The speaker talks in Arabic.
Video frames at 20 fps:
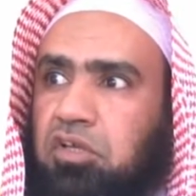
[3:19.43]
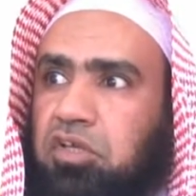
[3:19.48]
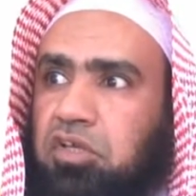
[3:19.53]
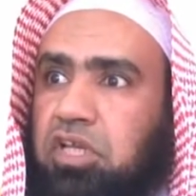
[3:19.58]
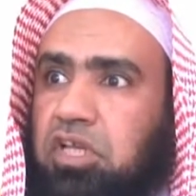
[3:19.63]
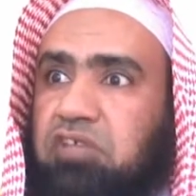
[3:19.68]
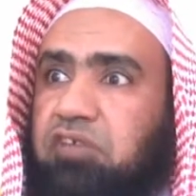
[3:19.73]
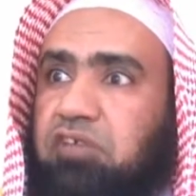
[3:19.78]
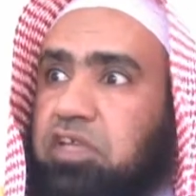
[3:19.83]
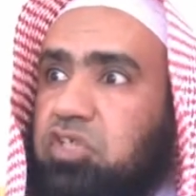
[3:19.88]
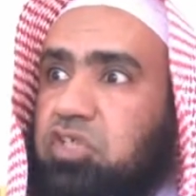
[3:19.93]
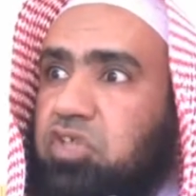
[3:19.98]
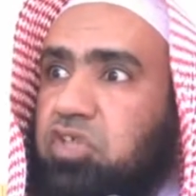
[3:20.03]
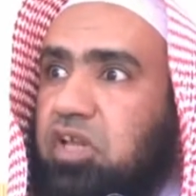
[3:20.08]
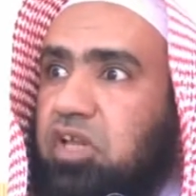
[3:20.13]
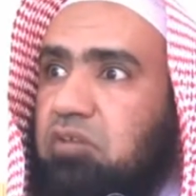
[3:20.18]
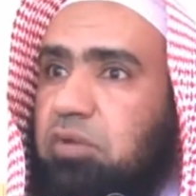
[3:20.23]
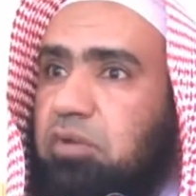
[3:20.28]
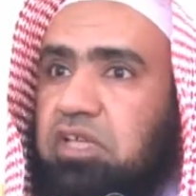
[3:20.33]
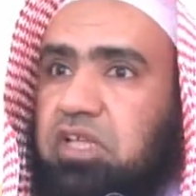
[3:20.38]
يعني
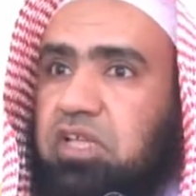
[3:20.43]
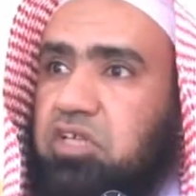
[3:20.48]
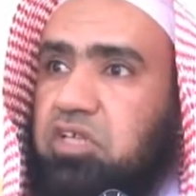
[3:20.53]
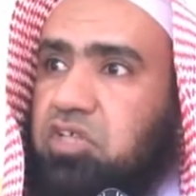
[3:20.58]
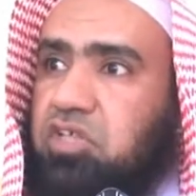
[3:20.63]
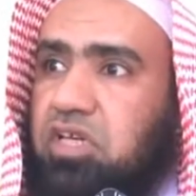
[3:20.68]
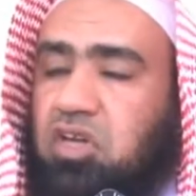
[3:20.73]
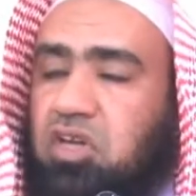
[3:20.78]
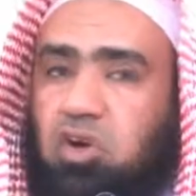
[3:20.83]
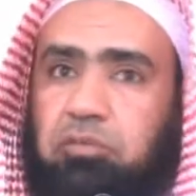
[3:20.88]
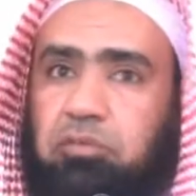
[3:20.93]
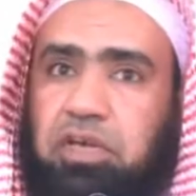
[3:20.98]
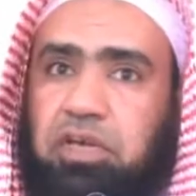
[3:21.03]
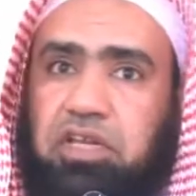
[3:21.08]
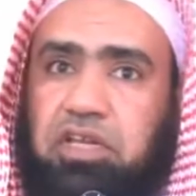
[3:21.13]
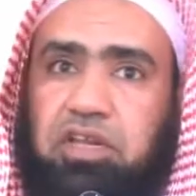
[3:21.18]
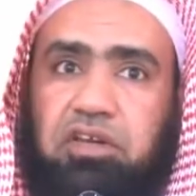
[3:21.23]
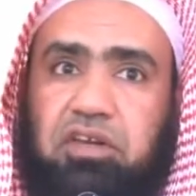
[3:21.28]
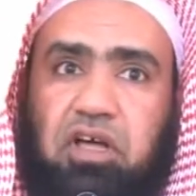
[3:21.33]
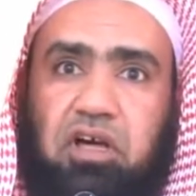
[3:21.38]
فيصل بين الجنة
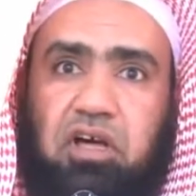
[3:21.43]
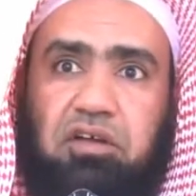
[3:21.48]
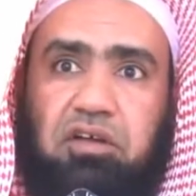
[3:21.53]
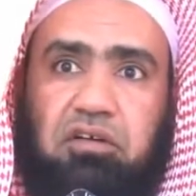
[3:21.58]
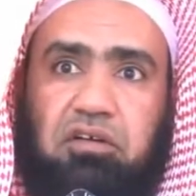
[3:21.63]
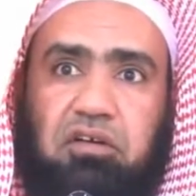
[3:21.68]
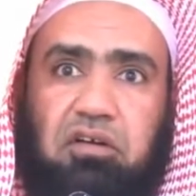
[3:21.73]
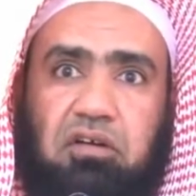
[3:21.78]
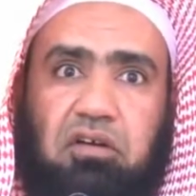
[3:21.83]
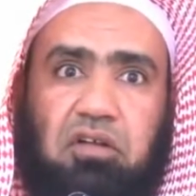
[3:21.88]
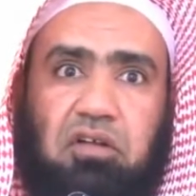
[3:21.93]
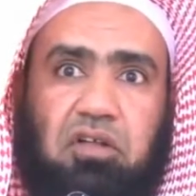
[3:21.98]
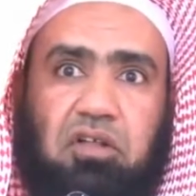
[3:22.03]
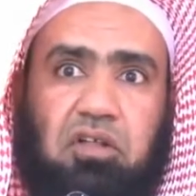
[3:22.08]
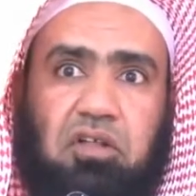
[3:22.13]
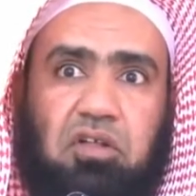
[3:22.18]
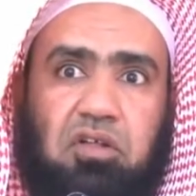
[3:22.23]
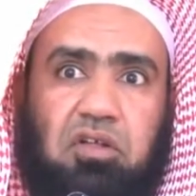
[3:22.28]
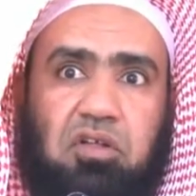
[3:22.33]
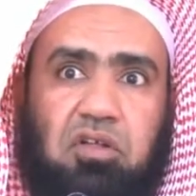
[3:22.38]
وبين النار
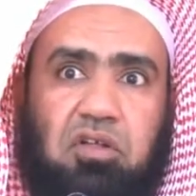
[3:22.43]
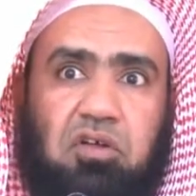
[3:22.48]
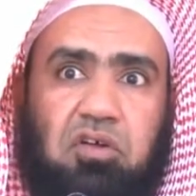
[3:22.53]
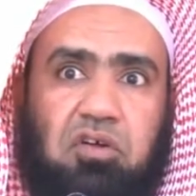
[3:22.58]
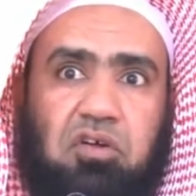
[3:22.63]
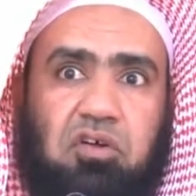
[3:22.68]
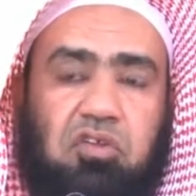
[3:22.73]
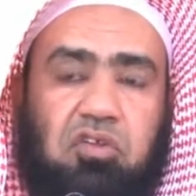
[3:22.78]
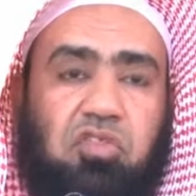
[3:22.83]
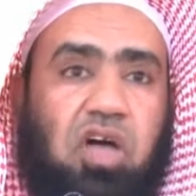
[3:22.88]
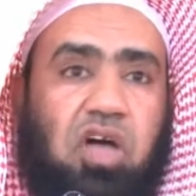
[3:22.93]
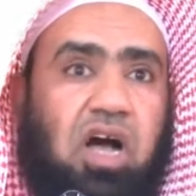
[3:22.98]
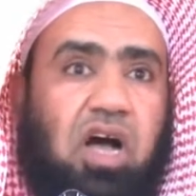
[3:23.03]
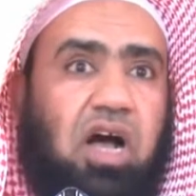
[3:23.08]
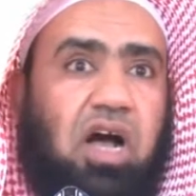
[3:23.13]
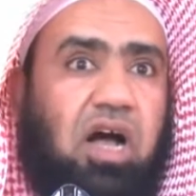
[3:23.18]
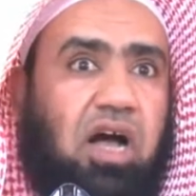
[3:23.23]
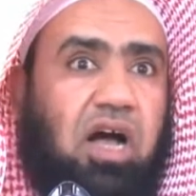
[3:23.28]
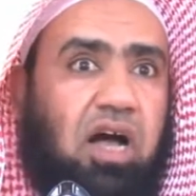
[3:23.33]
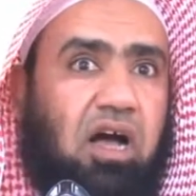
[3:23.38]

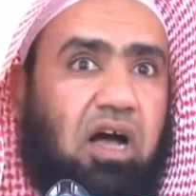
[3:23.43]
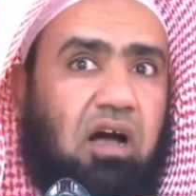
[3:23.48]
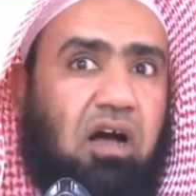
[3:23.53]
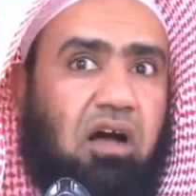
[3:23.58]
ضاع